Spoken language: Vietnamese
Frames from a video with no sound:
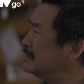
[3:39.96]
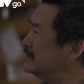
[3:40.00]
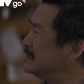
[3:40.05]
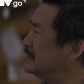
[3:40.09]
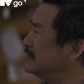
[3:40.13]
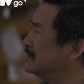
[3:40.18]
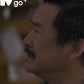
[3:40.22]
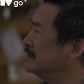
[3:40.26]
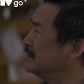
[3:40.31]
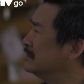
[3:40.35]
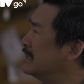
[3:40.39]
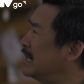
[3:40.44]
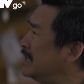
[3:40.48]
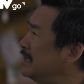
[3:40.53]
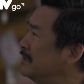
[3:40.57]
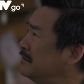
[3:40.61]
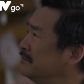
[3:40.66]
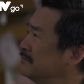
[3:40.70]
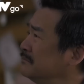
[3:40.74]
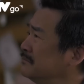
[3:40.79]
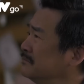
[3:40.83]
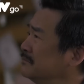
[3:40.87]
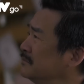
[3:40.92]
cái gì
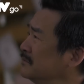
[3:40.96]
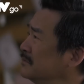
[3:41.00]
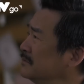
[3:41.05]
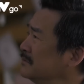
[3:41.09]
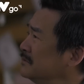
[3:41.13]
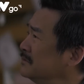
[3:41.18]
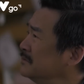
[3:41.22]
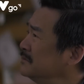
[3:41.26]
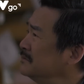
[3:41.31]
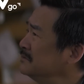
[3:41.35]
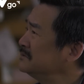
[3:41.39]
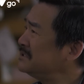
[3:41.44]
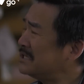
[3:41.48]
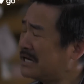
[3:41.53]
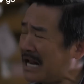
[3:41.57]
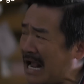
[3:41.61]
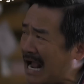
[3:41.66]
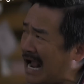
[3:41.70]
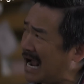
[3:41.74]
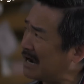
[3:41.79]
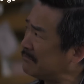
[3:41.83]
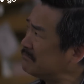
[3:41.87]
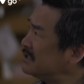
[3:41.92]
đấy rất
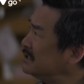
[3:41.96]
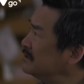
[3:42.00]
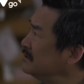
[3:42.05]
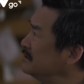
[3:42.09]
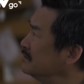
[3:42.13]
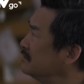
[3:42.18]
là hãm.